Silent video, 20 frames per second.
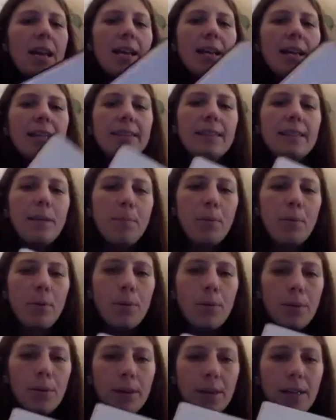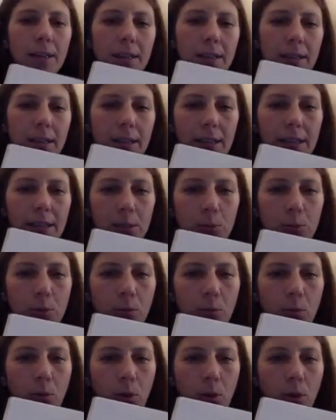depone le sue
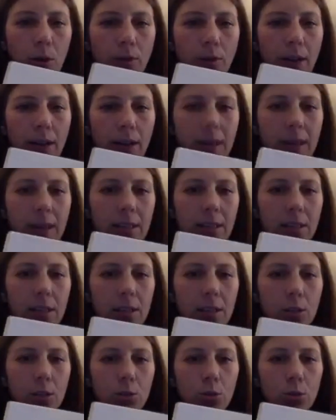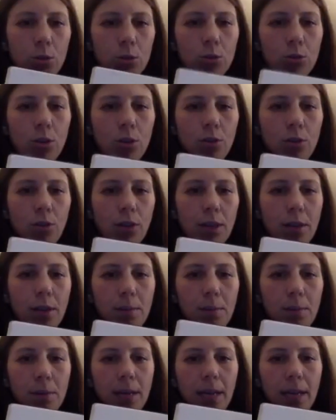uova sotto le foglie
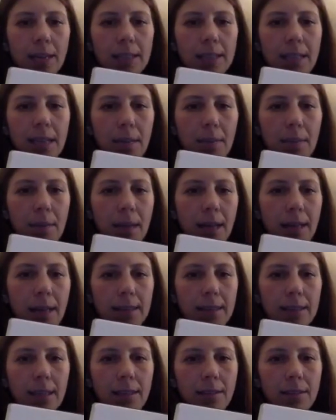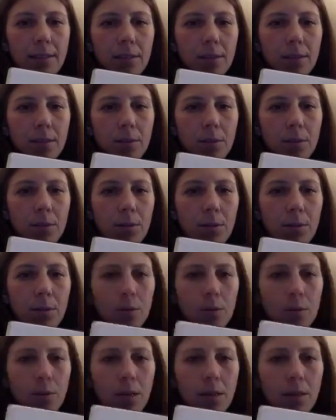più grandi della pianta.
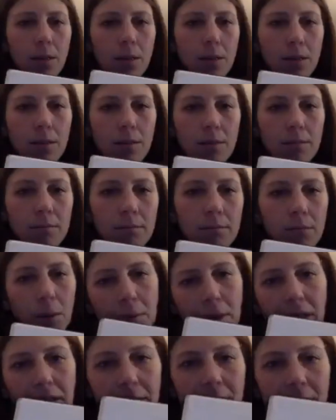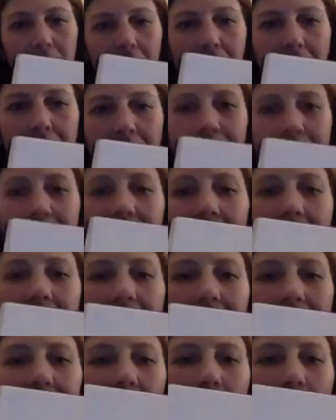Oh, la pianta, ok.
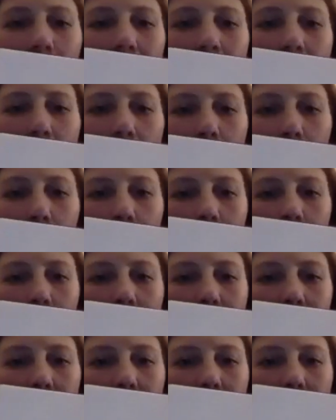Qua sotto.